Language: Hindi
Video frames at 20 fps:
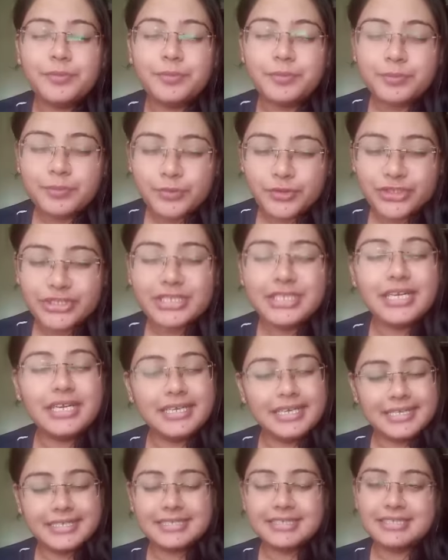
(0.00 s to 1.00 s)
मुझे ये
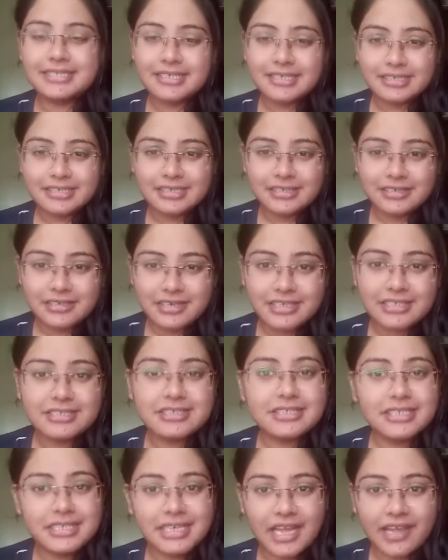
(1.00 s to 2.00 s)
टेस्ट से
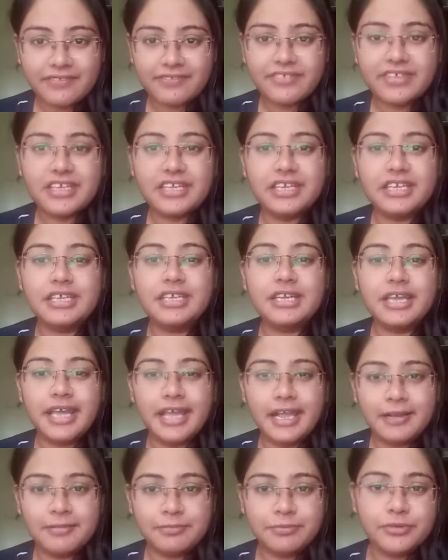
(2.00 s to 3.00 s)
टेस्ट से काफ़ी
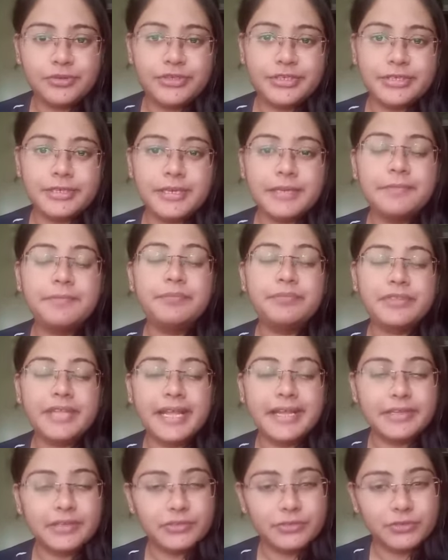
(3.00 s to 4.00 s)
हेल्प हुई है
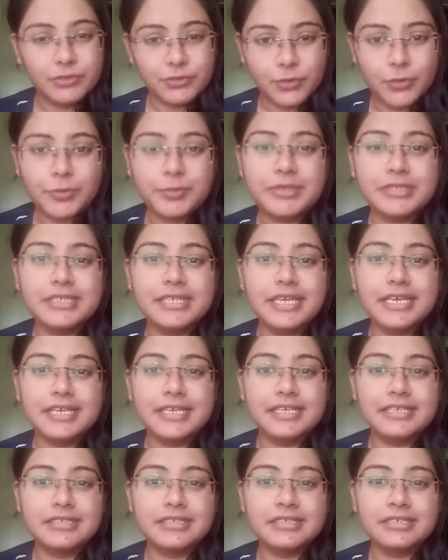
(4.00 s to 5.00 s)
थैंक यू सो मच
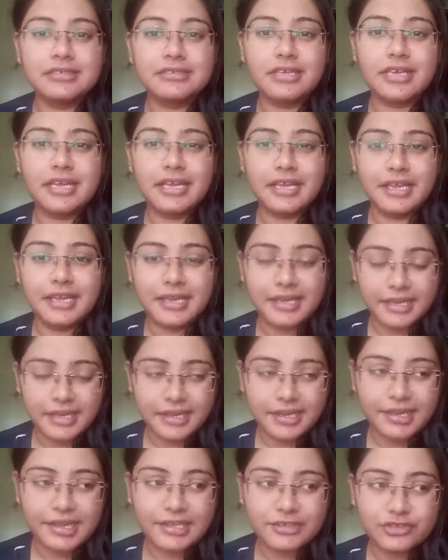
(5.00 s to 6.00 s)
एलिगेंस
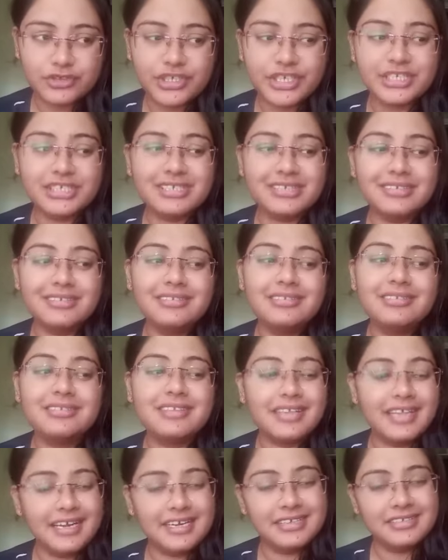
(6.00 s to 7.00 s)
एजुकेशन
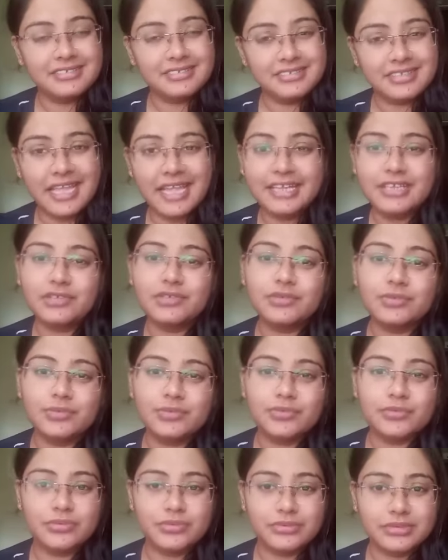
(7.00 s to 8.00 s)
एंड थैंक यू
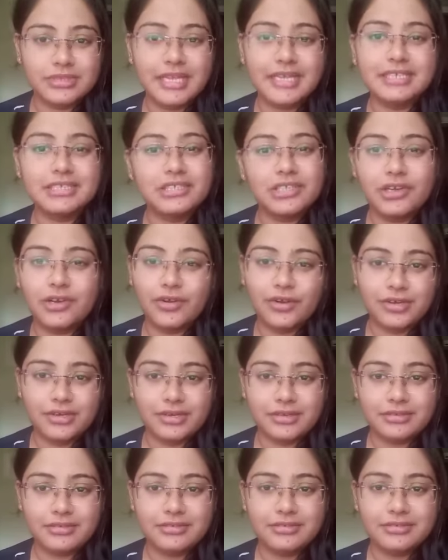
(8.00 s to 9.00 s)
थैंक्स अलॉट